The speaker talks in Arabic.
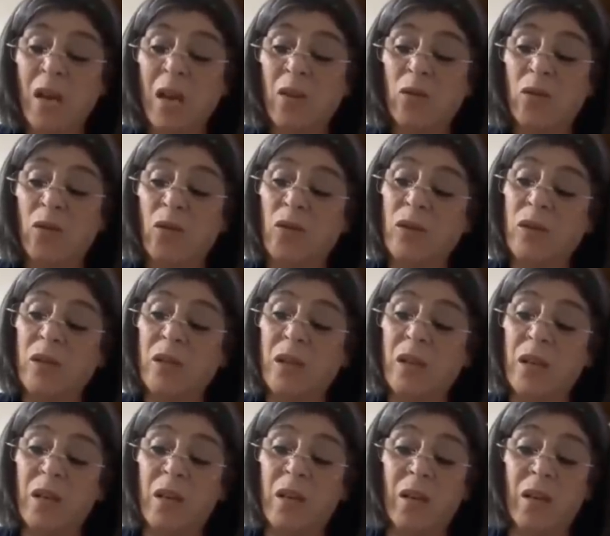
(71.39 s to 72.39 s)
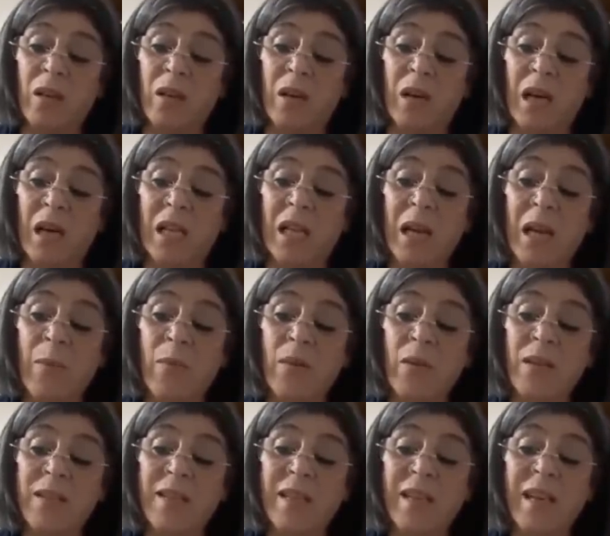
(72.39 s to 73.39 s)
دونك آه، علي
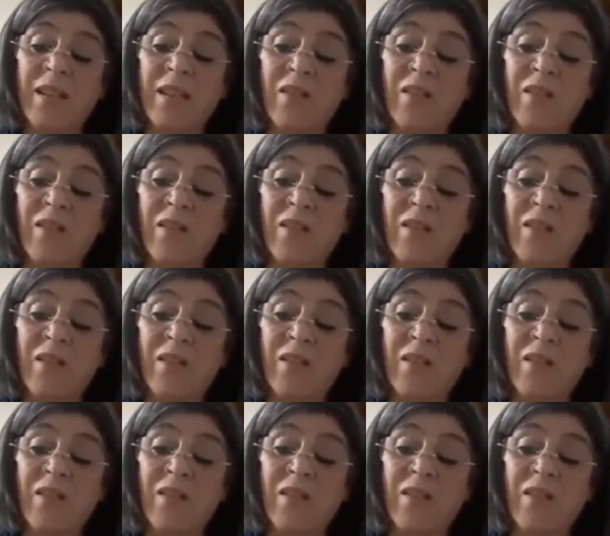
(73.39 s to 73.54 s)
لابوينت زايد